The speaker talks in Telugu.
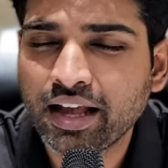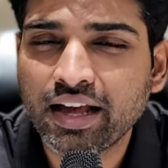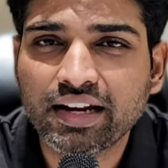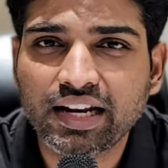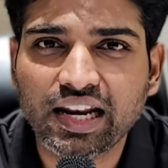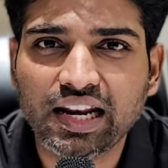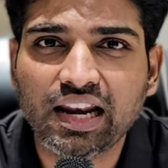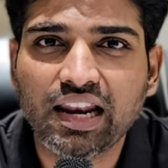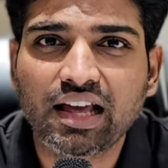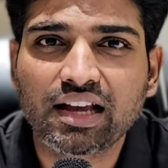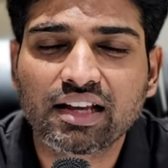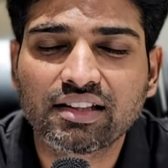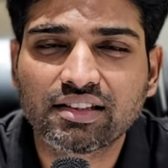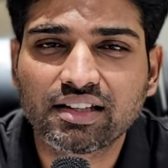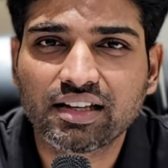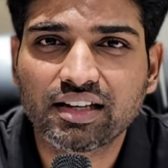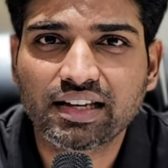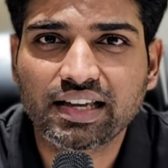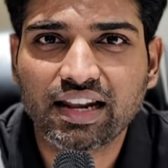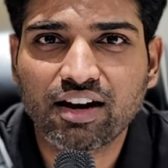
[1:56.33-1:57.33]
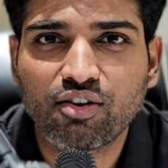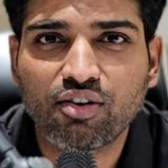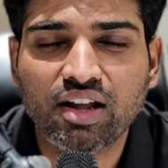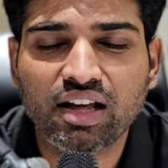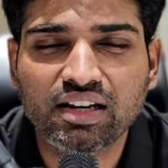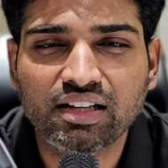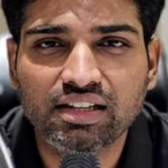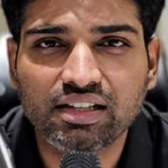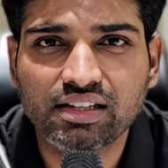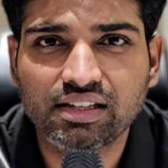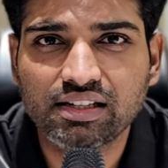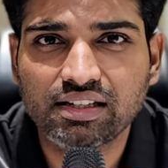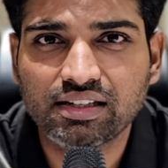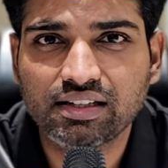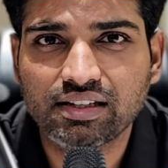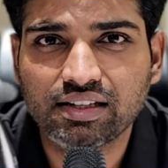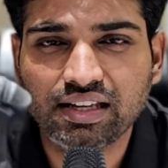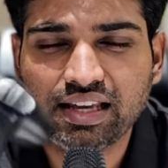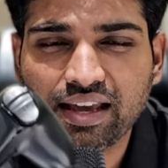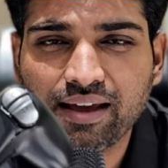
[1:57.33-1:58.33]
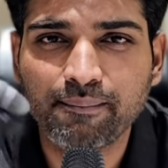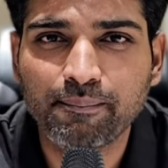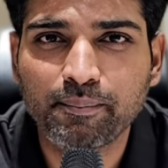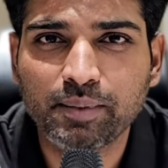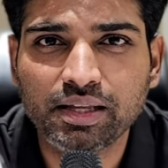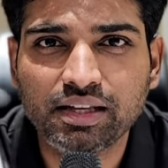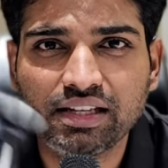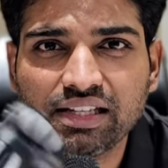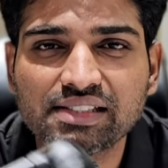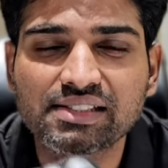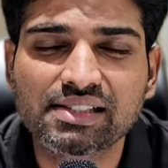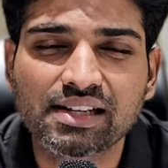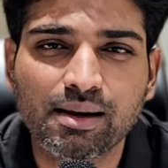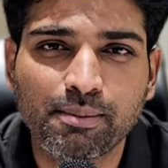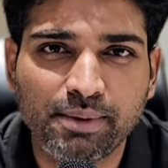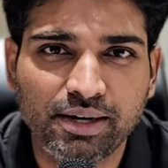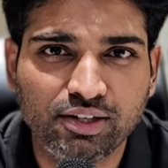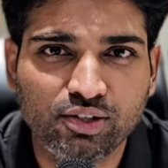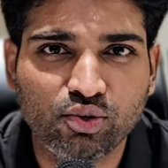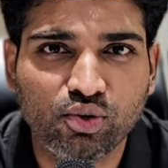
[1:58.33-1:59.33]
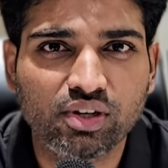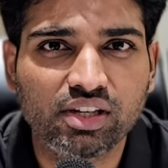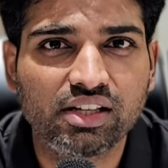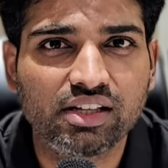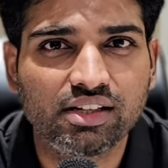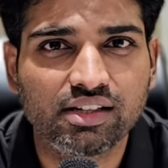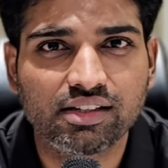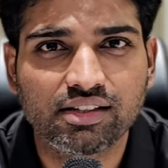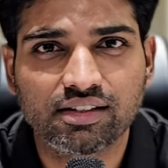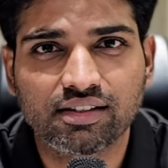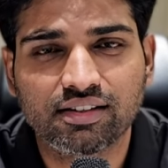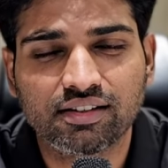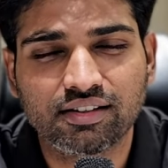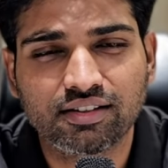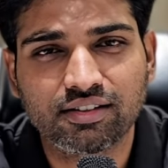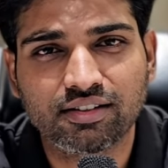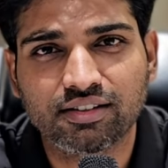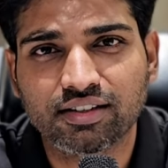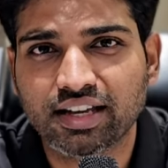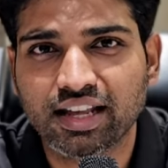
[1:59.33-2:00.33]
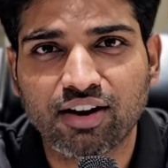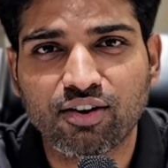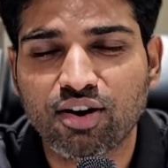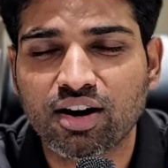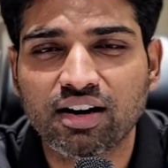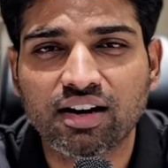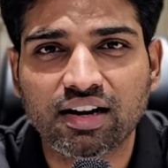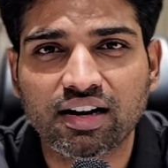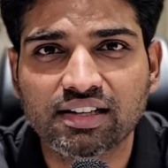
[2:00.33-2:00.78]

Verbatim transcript: నేను ఎలాగైతే గెలవడానికి గేమ్ని ఈజీగా పెట్టుకొని గెలవడానికి ట్రై